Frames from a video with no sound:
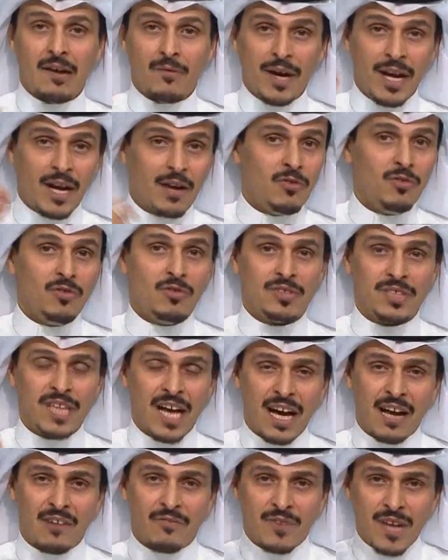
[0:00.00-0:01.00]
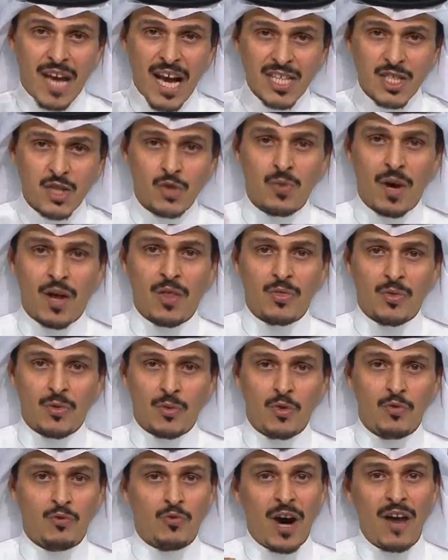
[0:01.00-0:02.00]
وأنا أقول دخل في أسوأ
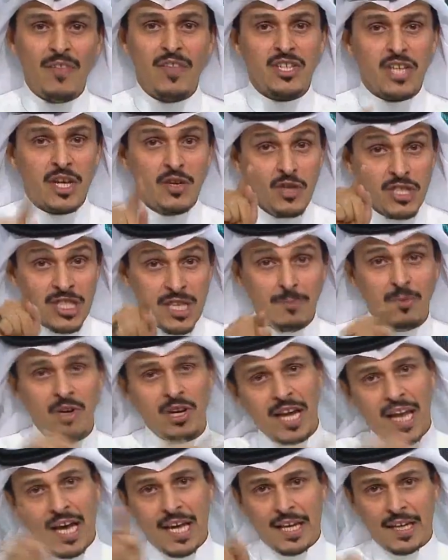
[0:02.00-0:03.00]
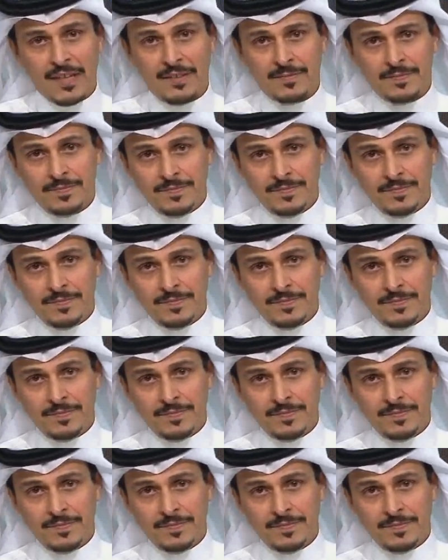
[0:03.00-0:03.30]
الظروف وهذا طيب. شيء يحسب له لا عليه